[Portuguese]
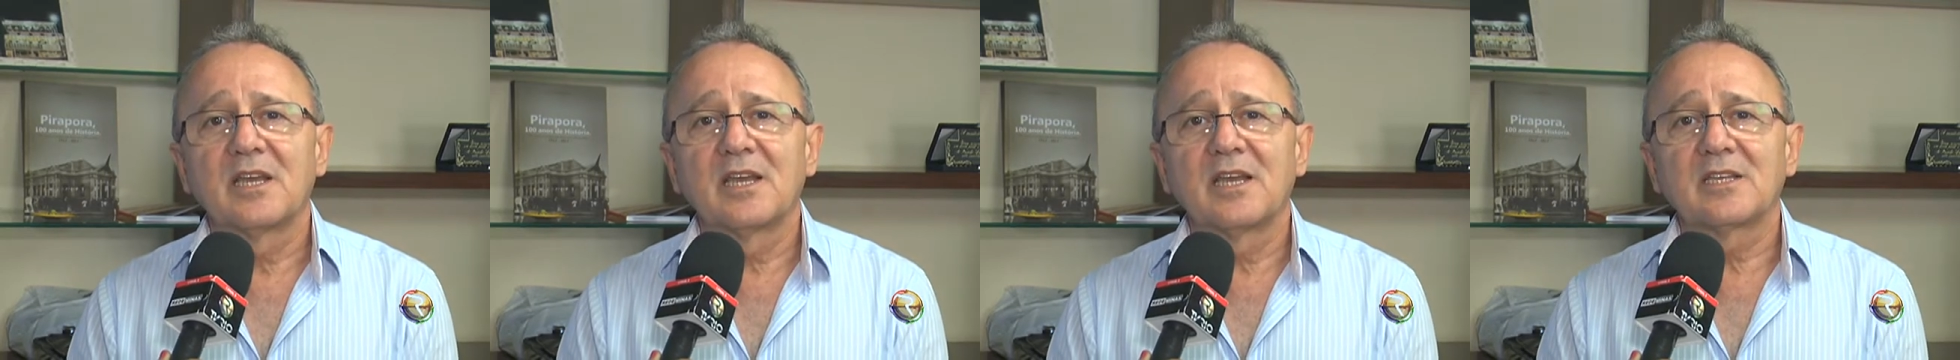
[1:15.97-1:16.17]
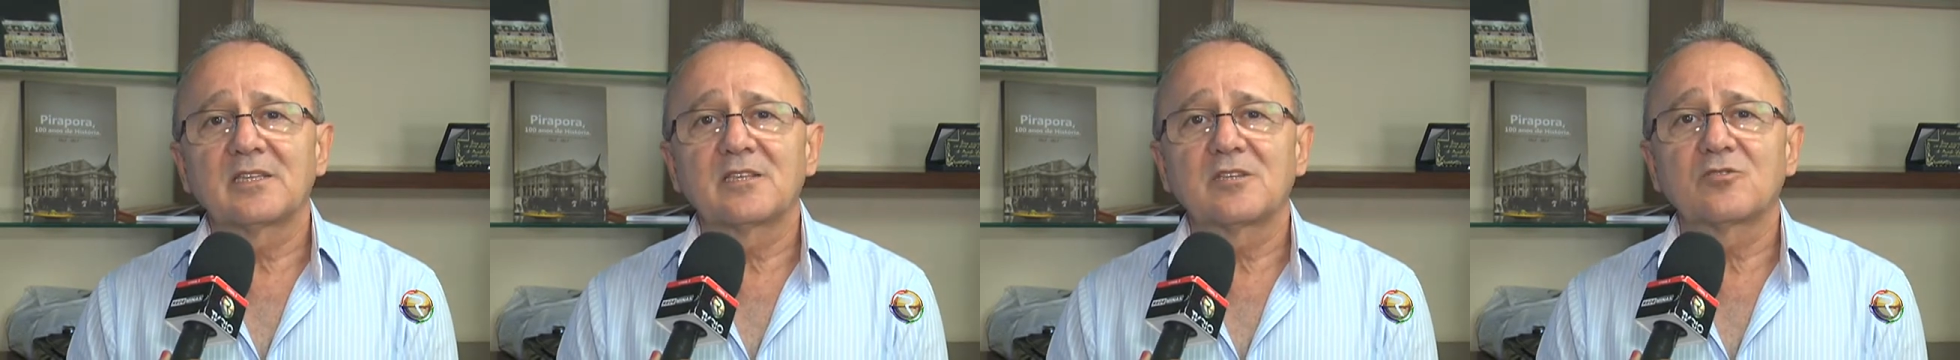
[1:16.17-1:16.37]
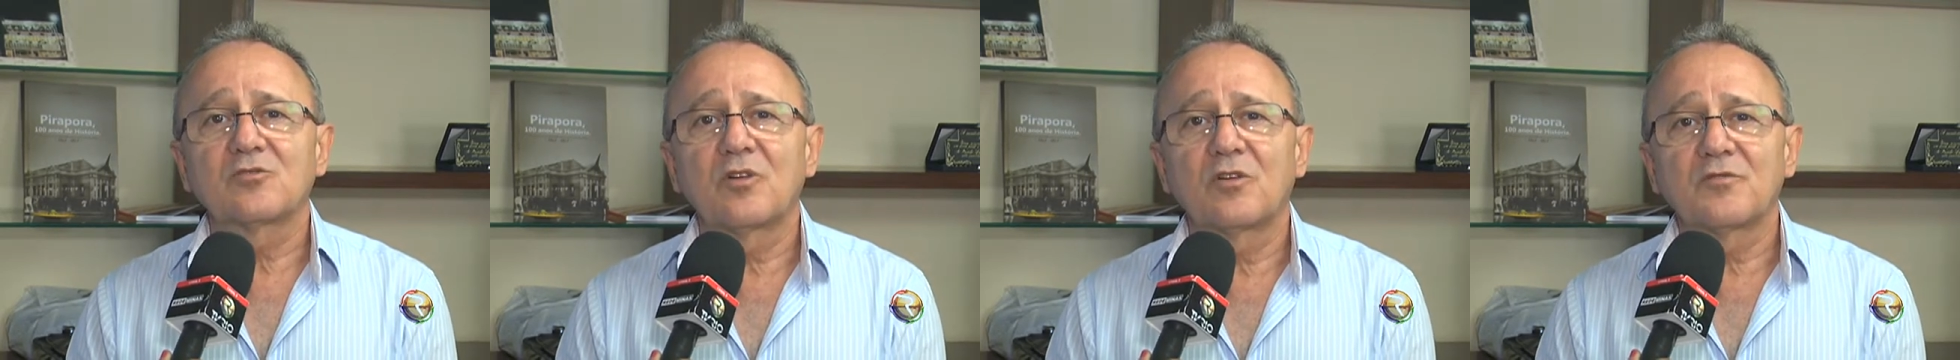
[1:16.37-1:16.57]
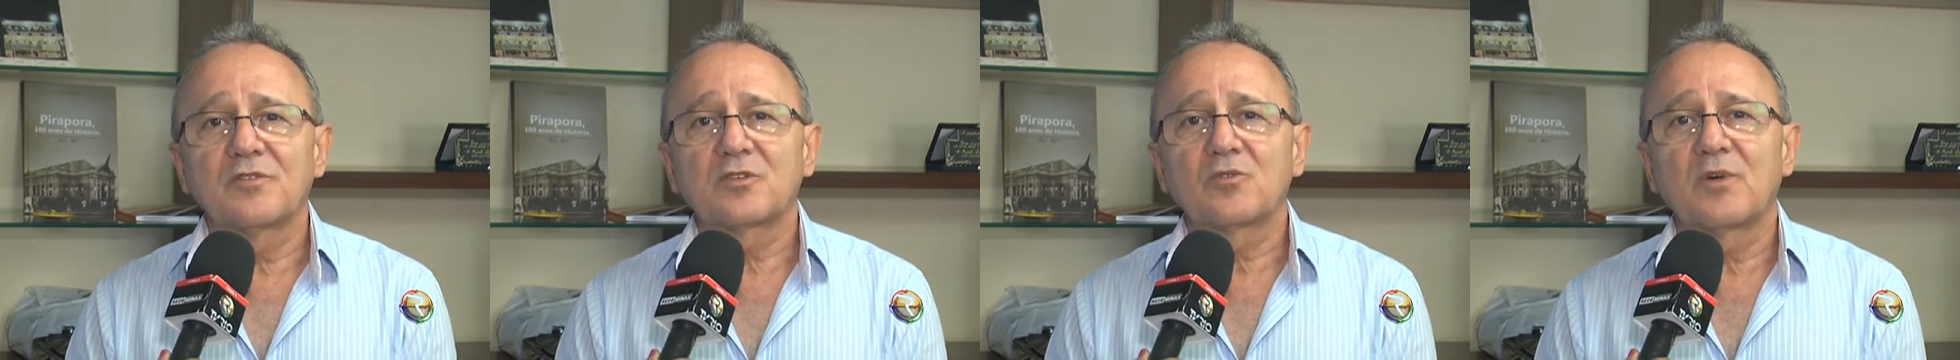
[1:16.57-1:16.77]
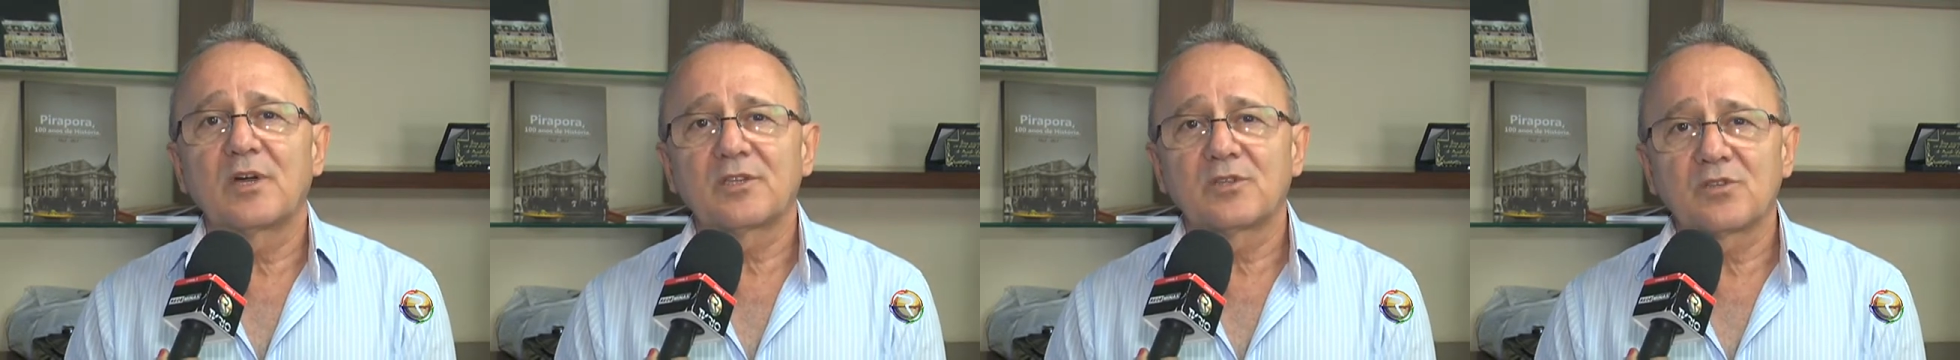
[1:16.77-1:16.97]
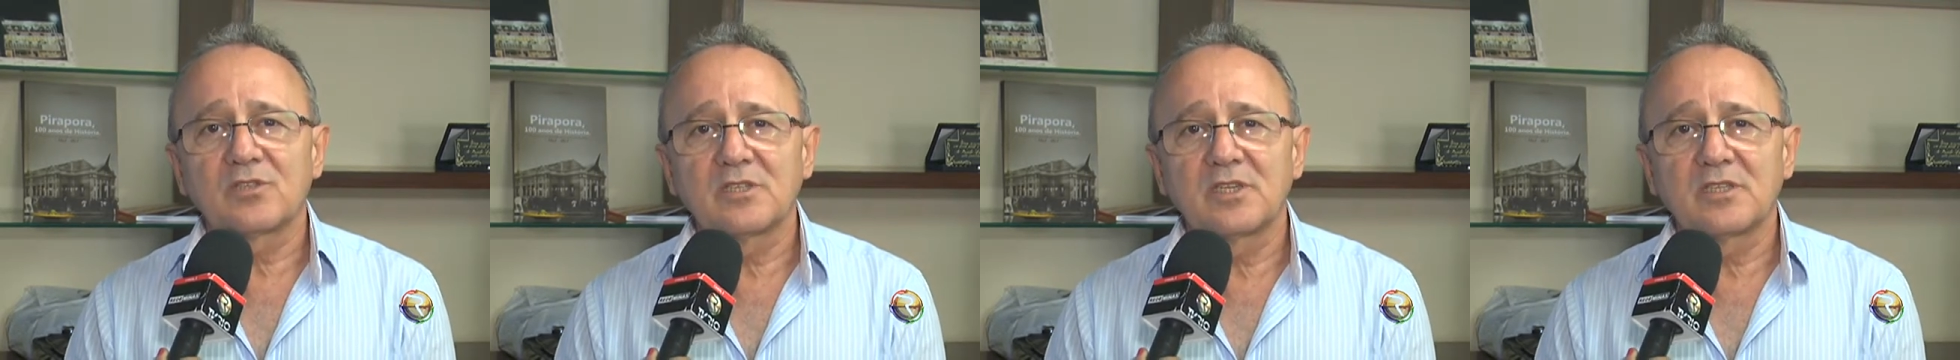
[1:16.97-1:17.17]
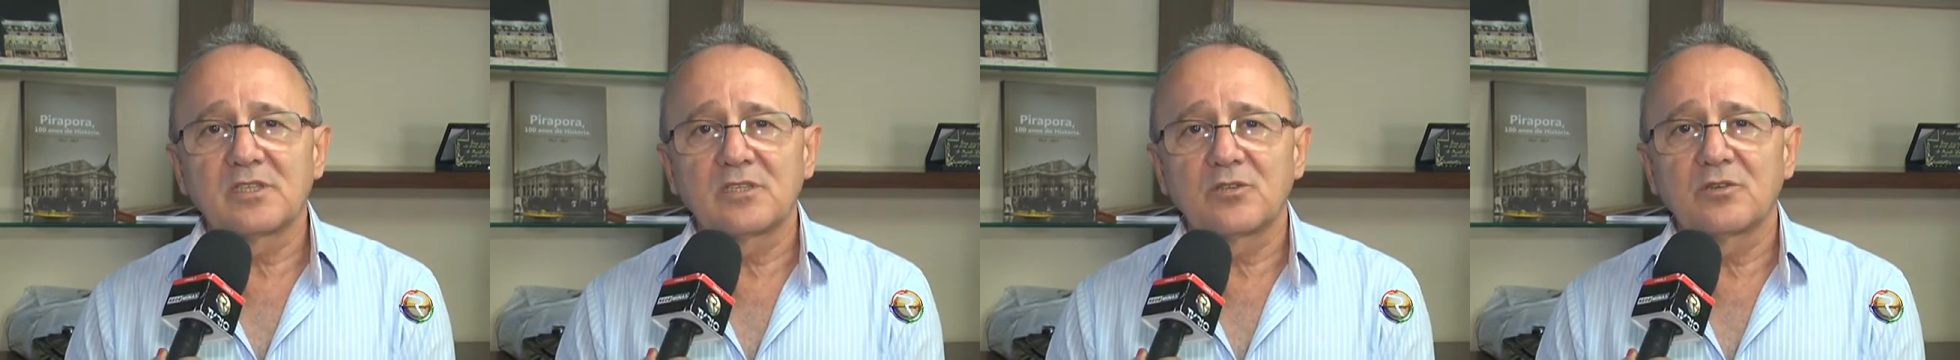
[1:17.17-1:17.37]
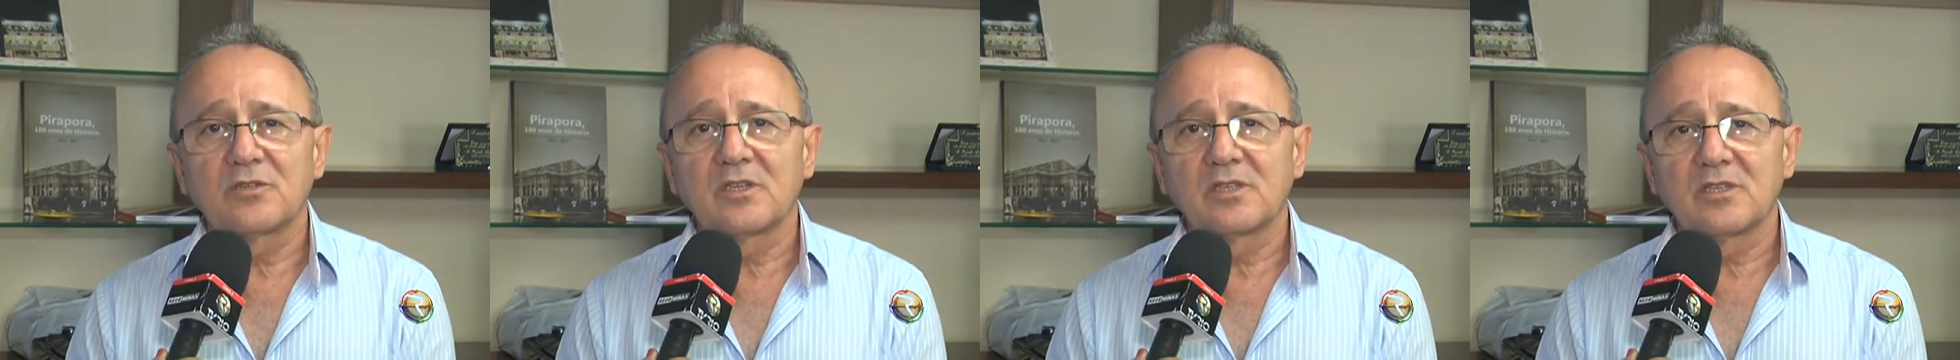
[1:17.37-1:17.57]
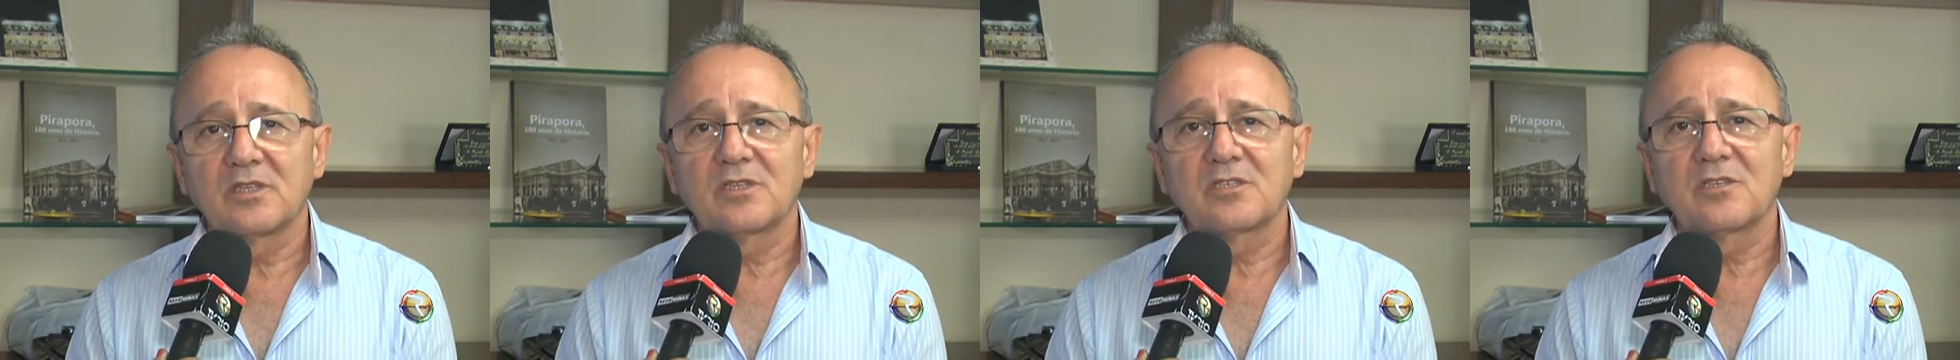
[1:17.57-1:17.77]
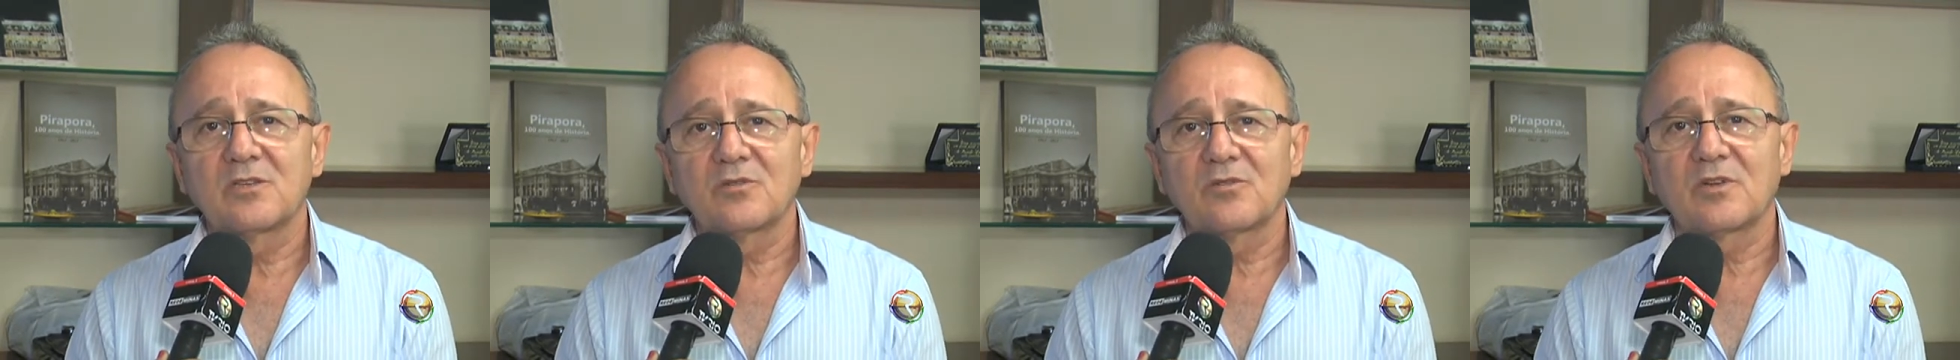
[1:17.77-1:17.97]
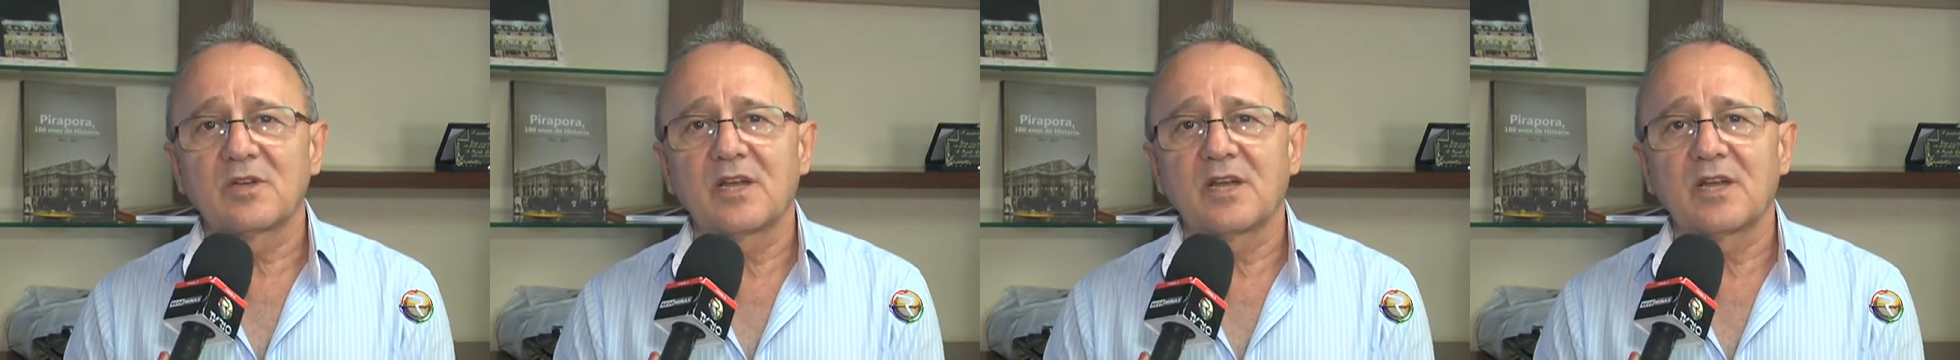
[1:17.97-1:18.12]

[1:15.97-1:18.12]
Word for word: essas novas 485